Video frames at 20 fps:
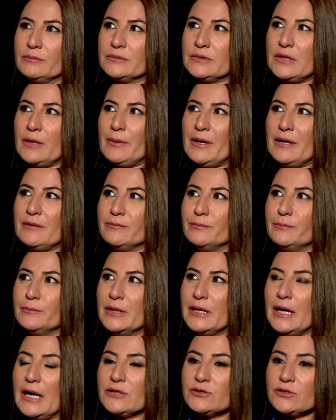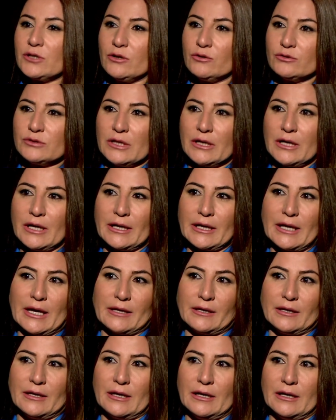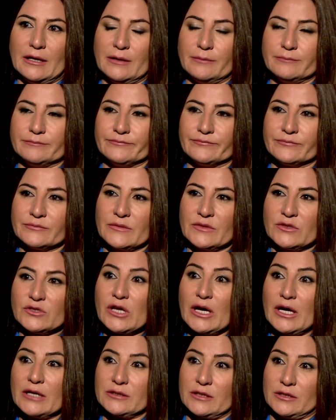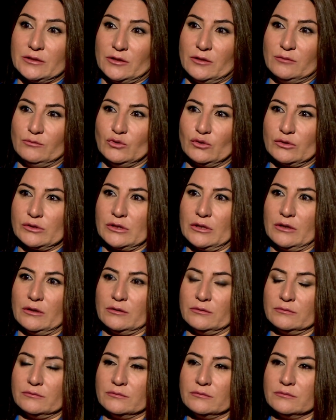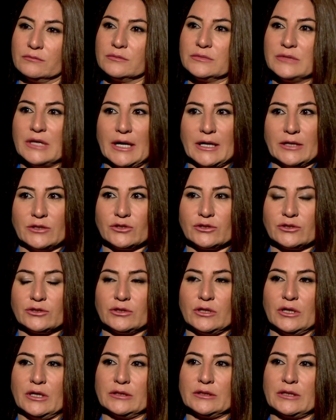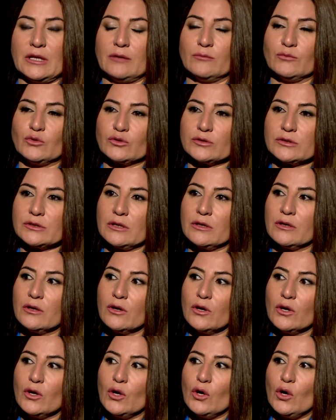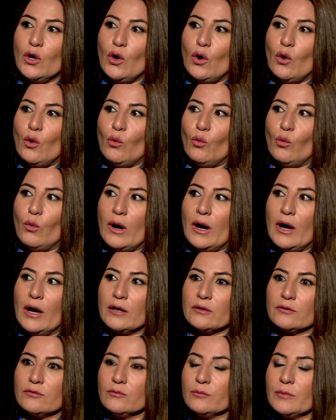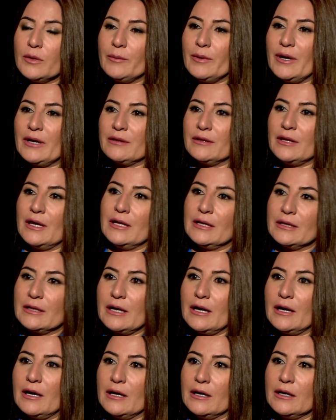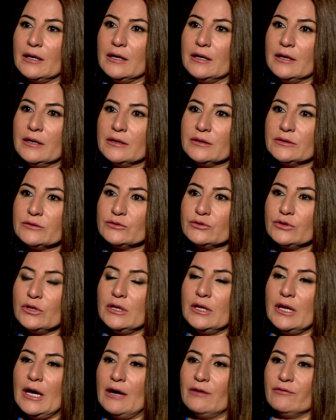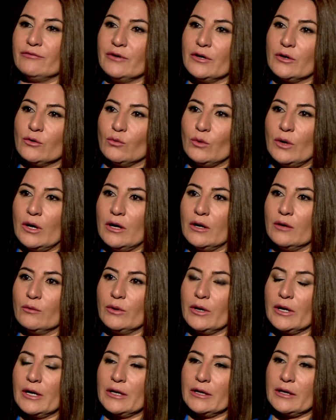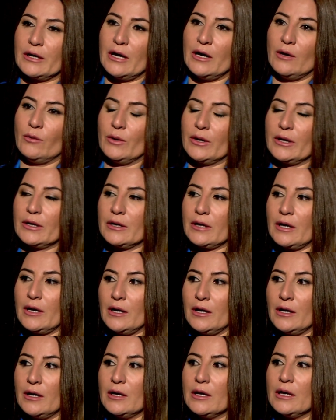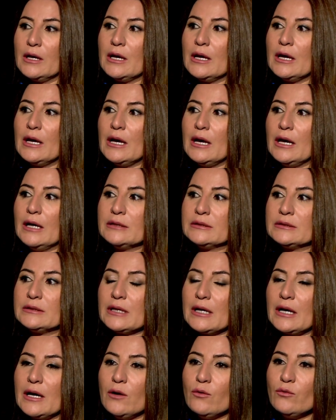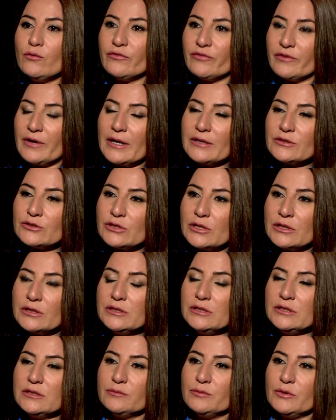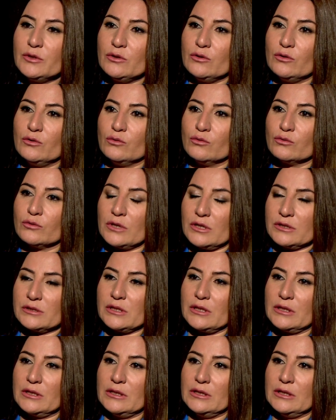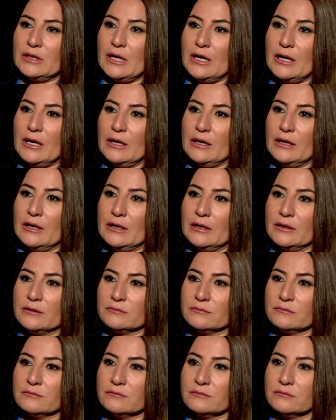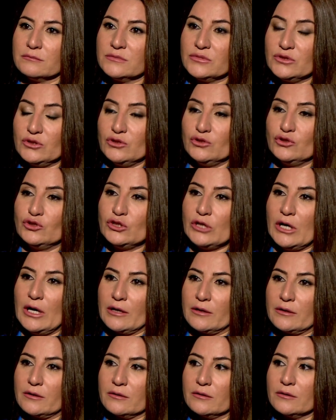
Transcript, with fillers: طبعا 10 حزيران كان سقطت الموصل داعش احتل الموصل وثم بعد ذلك آه، تل جعفر وغيرها وغيرها التخوف كان شديد من انه تصل الى سنجار